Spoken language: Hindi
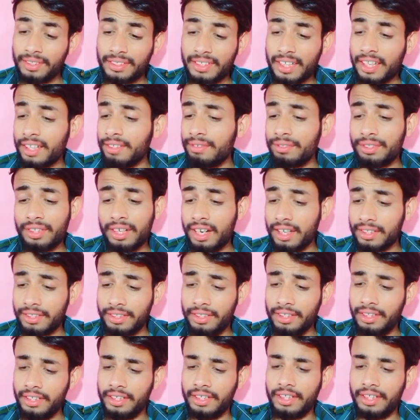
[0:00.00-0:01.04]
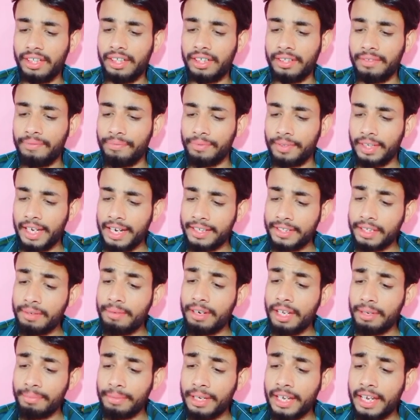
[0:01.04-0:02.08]
ज़रा कुछ खास नहीं है यार
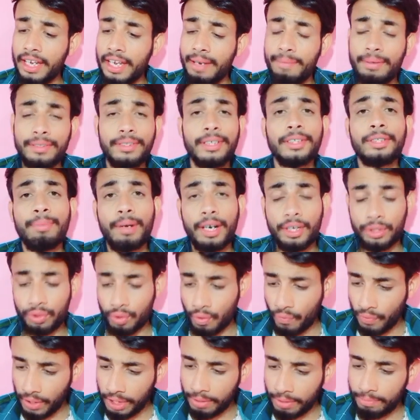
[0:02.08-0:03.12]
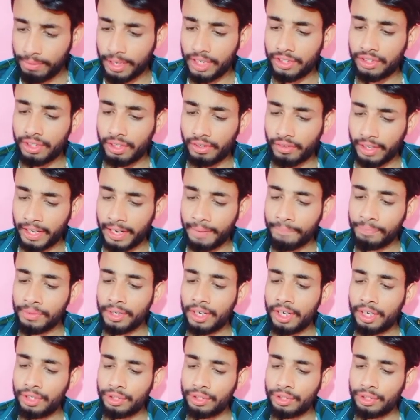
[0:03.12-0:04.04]
हैदराबाद में है भाई दस बारह शो पास चल रहे हैं